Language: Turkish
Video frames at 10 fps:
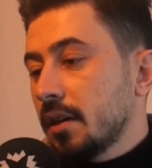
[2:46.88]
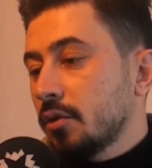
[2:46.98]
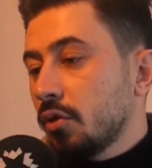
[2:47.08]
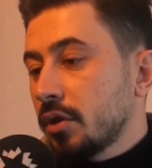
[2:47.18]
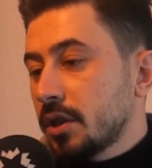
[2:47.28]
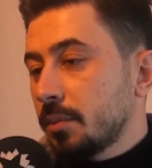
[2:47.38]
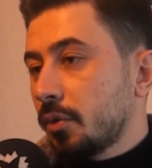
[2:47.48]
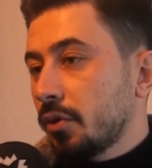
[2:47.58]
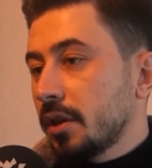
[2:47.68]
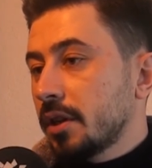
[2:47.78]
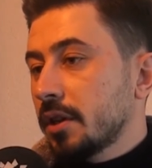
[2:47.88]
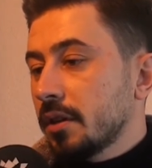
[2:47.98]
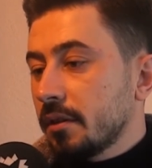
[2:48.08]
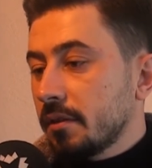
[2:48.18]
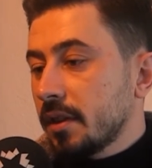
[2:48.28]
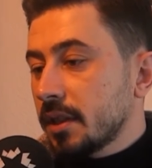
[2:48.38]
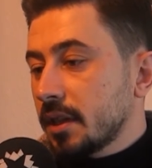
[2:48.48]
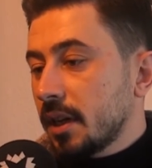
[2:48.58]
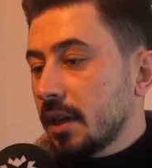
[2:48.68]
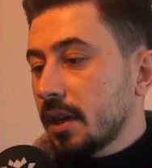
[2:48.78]
doğa sporları
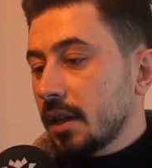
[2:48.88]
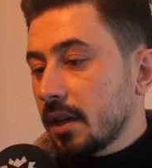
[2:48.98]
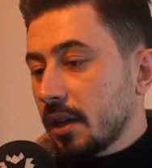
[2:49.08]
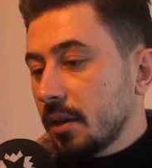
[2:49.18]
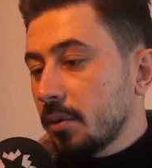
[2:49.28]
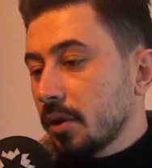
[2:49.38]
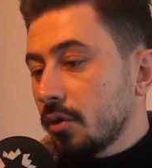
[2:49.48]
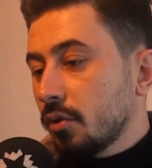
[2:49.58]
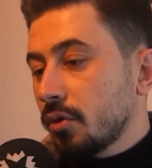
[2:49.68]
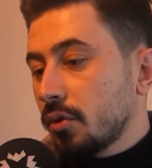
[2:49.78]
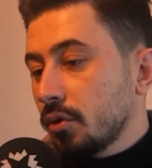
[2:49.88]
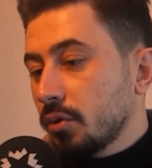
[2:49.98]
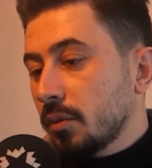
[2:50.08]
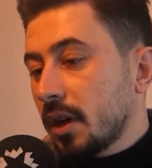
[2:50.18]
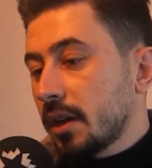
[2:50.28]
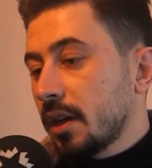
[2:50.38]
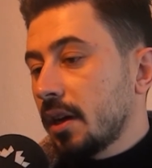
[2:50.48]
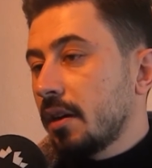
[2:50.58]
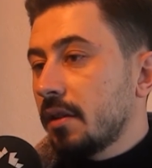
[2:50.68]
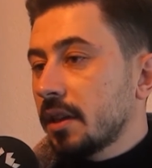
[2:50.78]
vesaire gibi konumlarda
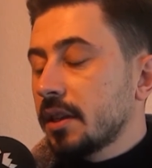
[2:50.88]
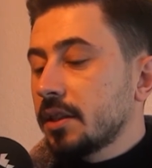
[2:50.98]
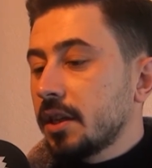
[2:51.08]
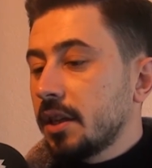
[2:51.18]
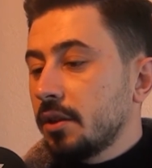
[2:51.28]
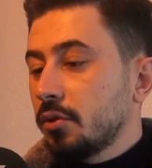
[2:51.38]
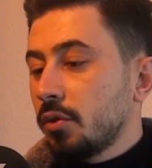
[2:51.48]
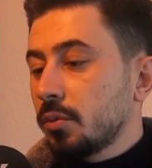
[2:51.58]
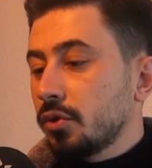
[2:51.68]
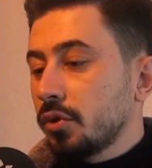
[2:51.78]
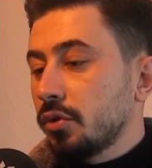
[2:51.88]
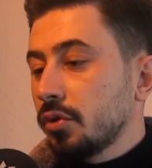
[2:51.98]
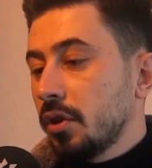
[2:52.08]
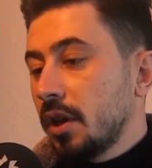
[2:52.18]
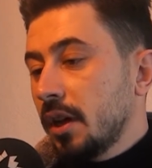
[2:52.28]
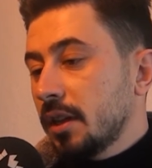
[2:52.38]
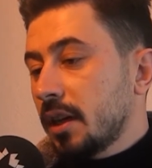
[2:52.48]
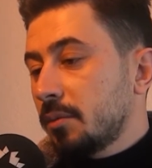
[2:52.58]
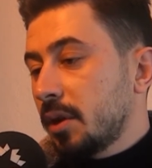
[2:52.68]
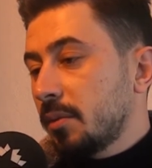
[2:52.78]
avantajı elinde olmuş oluyor.
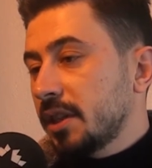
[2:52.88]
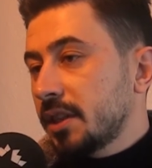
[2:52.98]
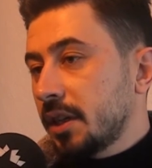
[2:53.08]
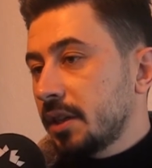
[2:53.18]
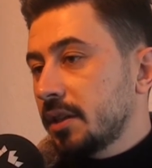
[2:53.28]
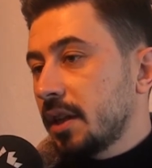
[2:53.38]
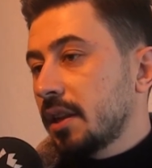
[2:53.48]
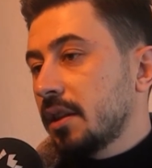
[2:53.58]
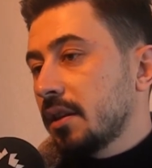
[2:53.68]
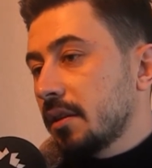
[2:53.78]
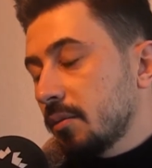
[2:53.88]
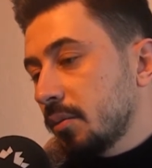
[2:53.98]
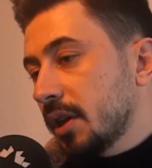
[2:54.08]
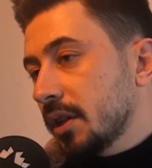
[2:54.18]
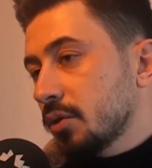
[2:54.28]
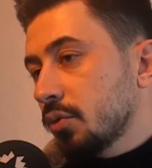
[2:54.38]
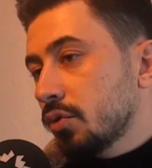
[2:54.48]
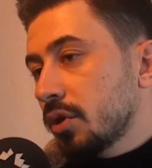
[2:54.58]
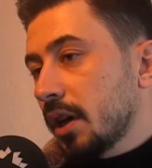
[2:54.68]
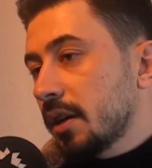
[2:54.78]
Tamamen şehirden biraz
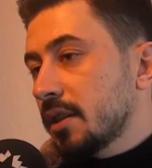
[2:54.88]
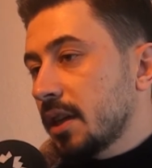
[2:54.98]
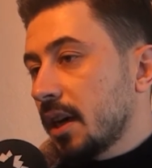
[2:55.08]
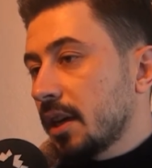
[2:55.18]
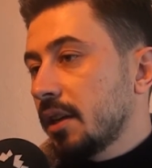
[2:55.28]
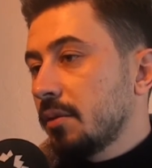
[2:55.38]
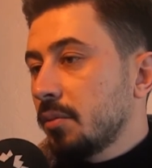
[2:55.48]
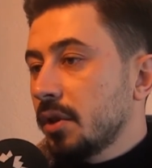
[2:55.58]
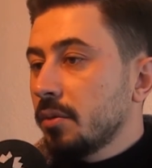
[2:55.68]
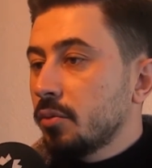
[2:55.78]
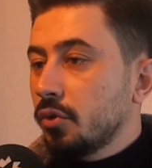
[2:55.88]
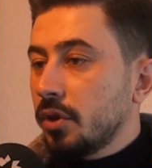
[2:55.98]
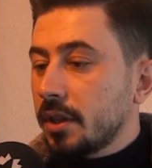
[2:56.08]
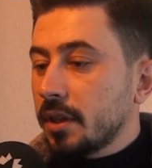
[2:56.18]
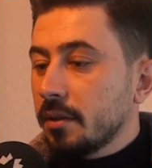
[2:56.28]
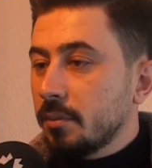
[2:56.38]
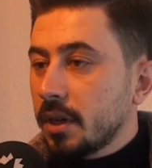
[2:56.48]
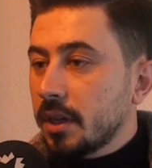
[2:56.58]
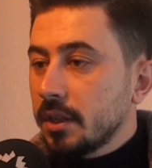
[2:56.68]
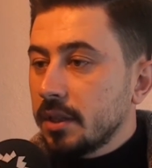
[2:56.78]
uzak, sakin bir muhit
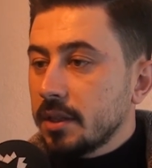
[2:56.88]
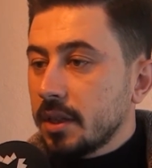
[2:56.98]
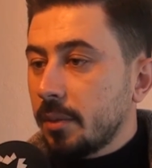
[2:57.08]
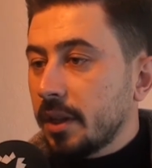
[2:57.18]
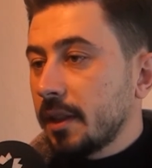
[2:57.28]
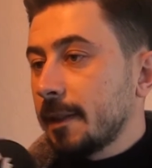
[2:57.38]
bakıldığı zaman.